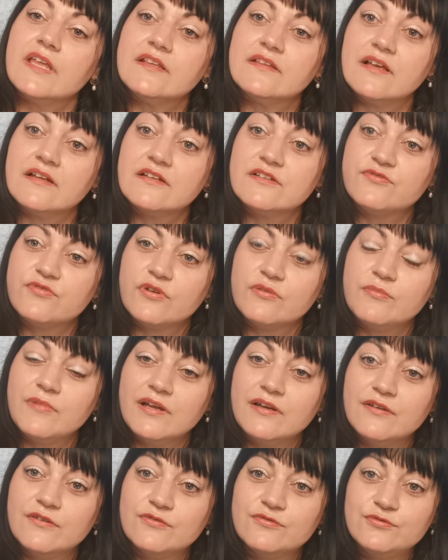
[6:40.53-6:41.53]
Das hatte ich von
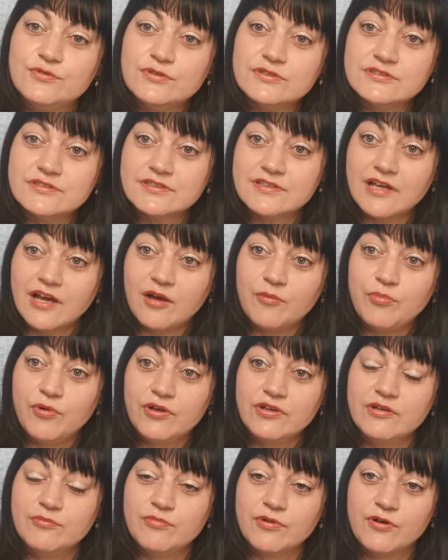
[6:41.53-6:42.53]
meiner
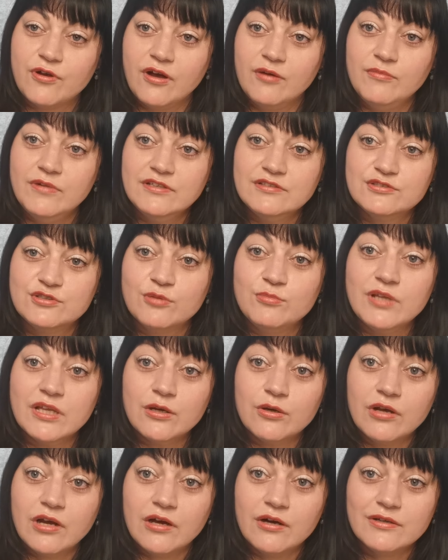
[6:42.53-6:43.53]
Physiotherapeutin bekommen zum
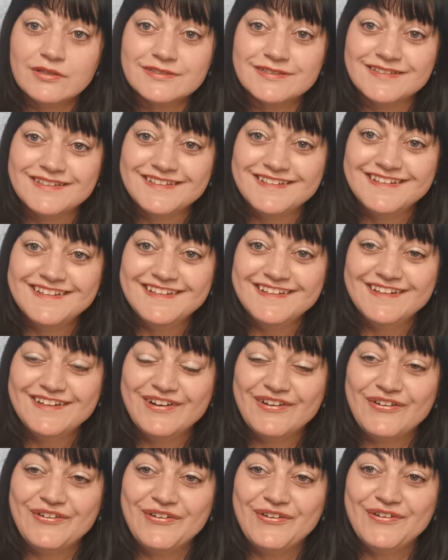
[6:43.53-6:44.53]
Nikolaus.
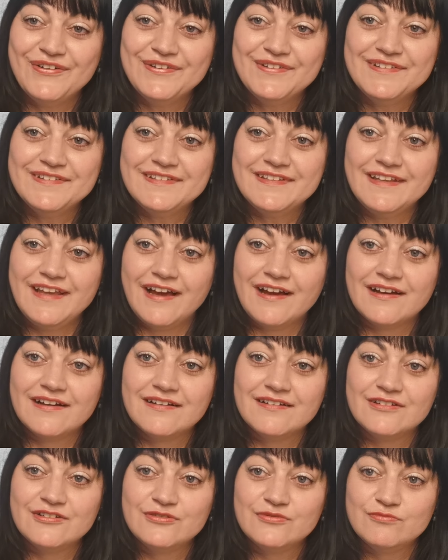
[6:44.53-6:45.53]
Und
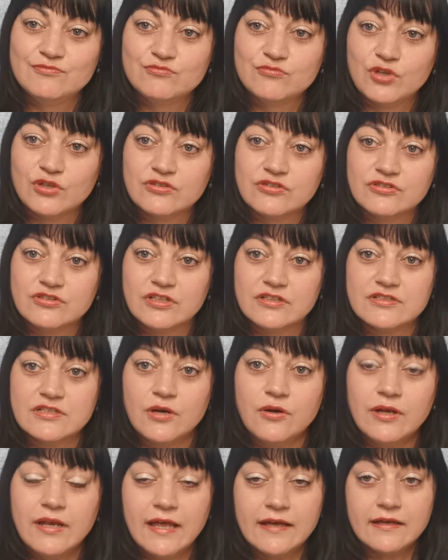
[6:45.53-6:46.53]
ja, das ist
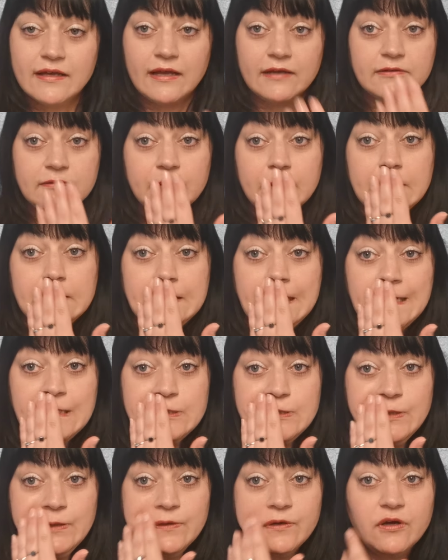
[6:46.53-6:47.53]
jetzt auch leer gegangen. Es war ein sehr
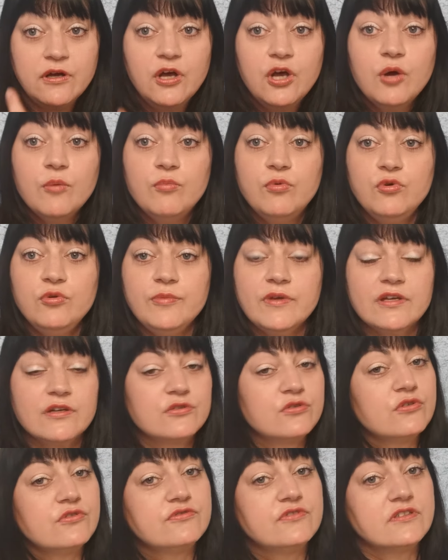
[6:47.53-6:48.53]
schöner,
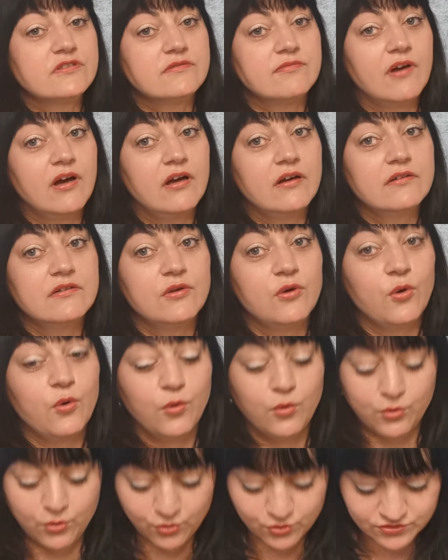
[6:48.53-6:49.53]
blumiger Duft. Es war
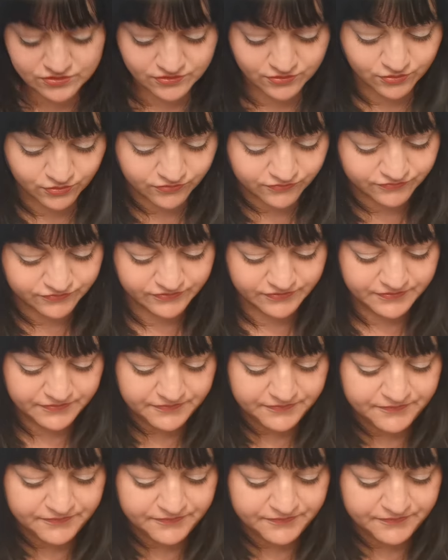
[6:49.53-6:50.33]
Rosenduft.